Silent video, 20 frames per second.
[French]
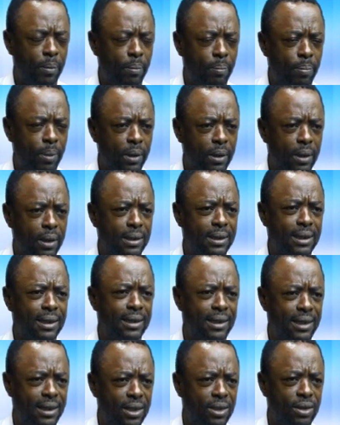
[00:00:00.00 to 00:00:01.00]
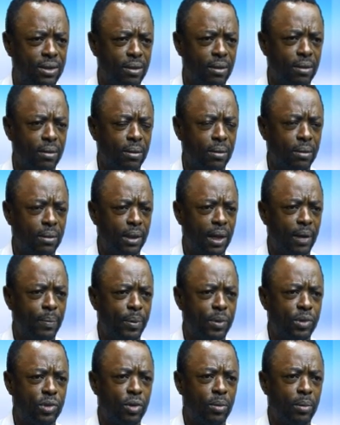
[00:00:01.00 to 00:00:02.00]
pendant ces dix ans
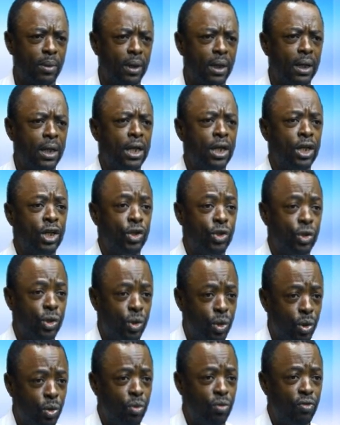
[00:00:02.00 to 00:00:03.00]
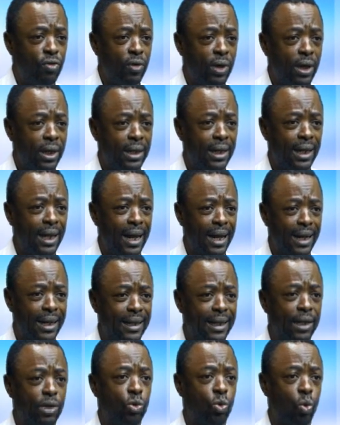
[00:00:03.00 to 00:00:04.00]
d'emprisonnement, j'ai de nouveau été
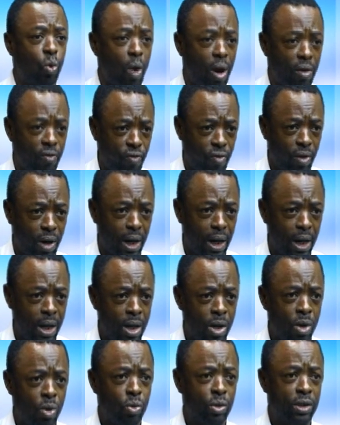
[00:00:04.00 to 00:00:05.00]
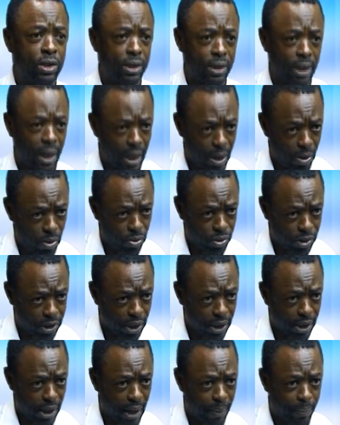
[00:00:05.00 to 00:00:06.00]
arrêté trois fois. au, sein de la